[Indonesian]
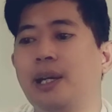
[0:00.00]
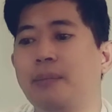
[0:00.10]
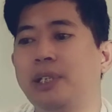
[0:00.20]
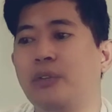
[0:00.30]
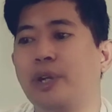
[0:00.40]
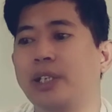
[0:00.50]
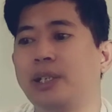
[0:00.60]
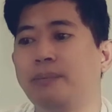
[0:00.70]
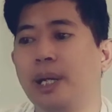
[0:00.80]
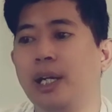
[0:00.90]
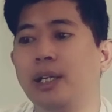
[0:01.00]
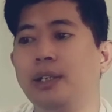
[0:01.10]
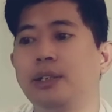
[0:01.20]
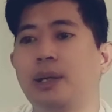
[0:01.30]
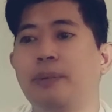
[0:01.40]
kita bisa
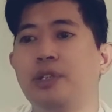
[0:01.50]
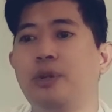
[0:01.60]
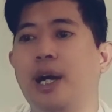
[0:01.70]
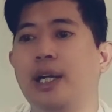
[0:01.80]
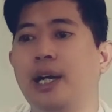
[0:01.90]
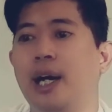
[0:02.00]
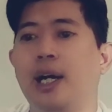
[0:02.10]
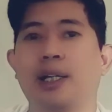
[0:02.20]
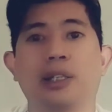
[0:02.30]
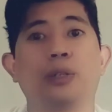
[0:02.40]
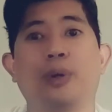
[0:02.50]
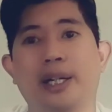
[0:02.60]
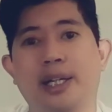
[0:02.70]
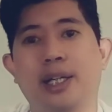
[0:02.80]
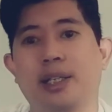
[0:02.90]
fleksibel tapi juga ada
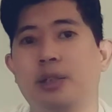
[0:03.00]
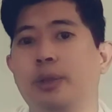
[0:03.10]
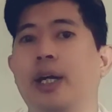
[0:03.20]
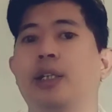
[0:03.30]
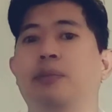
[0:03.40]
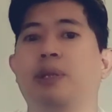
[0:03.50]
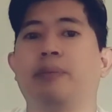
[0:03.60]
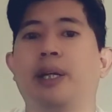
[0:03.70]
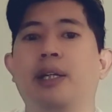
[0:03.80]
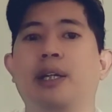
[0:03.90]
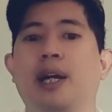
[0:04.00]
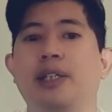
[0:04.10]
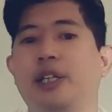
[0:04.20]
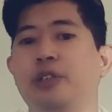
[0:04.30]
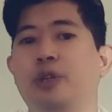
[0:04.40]
ketentuannya gitu ya teman-teman.
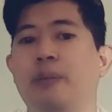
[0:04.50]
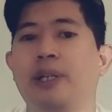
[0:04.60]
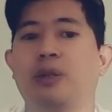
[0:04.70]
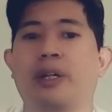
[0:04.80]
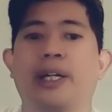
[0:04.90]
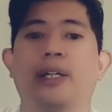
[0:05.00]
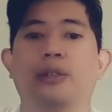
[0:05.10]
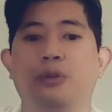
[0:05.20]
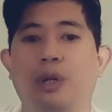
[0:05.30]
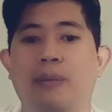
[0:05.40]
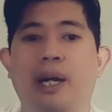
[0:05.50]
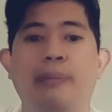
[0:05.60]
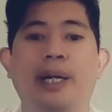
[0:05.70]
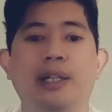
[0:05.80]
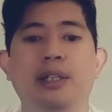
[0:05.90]
Kasihan juga mentornya nunggu
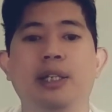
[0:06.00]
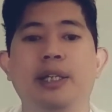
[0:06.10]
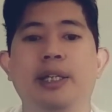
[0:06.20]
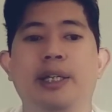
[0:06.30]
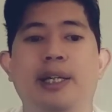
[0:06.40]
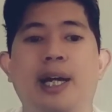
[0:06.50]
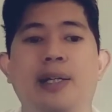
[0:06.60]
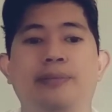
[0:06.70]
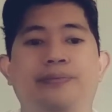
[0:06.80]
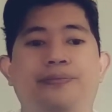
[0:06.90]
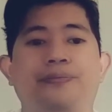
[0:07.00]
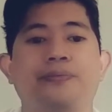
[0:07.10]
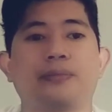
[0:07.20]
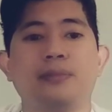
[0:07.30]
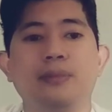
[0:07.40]
lama-lama. Nah,
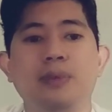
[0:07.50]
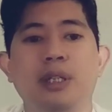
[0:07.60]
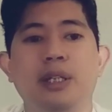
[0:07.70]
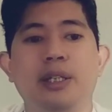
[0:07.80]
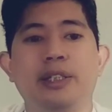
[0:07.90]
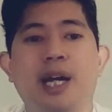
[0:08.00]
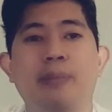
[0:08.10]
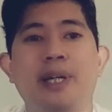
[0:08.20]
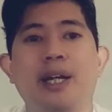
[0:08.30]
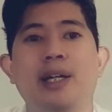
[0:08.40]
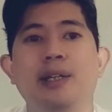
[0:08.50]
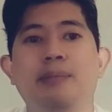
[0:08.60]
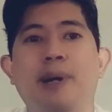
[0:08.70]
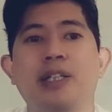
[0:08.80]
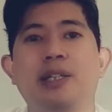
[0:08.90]

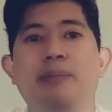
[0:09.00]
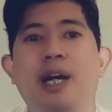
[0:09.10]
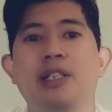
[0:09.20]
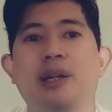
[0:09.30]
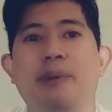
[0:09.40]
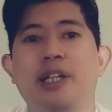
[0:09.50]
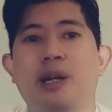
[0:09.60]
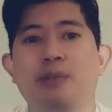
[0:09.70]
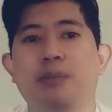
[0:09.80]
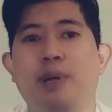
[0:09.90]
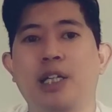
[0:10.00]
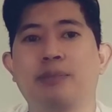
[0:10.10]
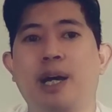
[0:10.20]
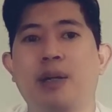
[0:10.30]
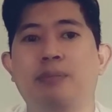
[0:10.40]
jamnya maksimal sampai jam
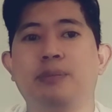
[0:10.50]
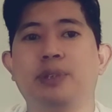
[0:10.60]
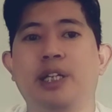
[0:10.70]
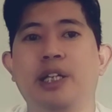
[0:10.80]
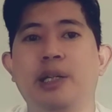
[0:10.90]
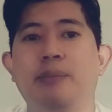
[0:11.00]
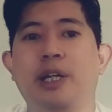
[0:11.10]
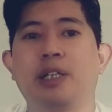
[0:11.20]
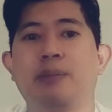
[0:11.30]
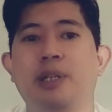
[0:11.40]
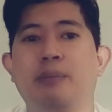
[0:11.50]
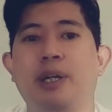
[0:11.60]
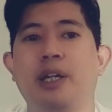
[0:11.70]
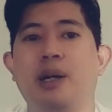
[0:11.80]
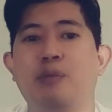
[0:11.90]
11 malam. Jadi bagi
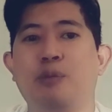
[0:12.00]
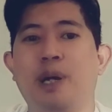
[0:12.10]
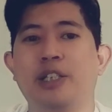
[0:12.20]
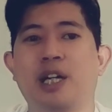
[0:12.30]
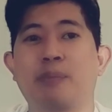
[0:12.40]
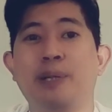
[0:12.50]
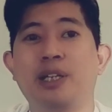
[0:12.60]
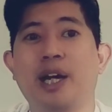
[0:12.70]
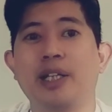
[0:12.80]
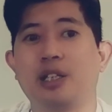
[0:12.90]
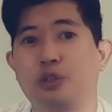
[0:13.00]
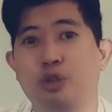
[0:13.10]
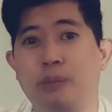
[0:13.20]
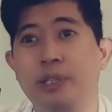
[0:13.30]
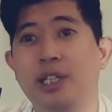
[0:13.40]
teman-teman yang mau belajar midnight
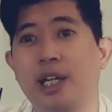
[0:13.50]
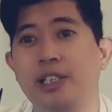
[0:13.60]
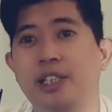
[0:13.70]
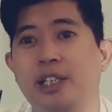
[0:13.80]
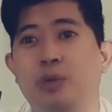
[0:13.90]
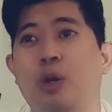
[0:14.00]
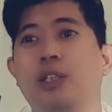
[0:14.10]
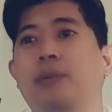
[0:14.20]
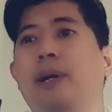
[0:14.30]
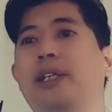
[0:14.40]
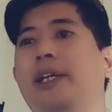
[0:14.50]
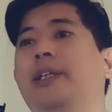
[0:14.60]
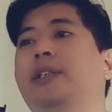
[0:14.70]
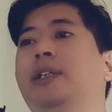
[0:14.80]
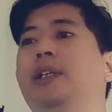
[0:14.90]
itu juga bisa di sini. Wah, asik banget ya